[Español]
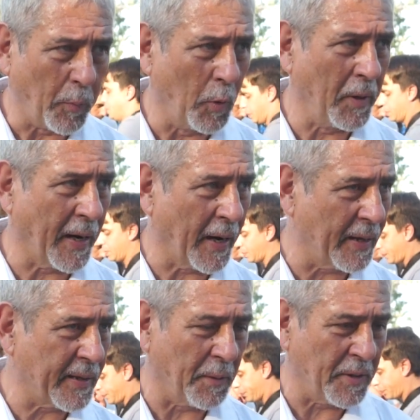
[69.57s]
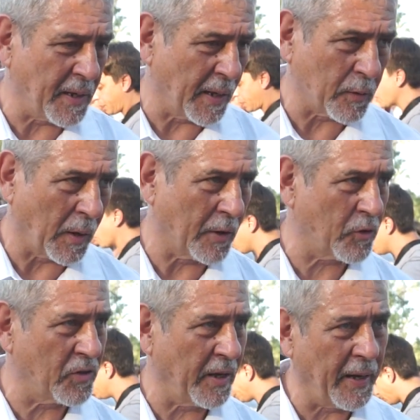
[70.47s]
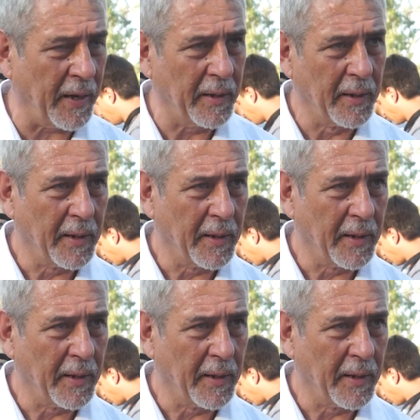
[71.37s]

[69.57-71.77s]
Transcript: públicas que atraviesen a toda la sociedad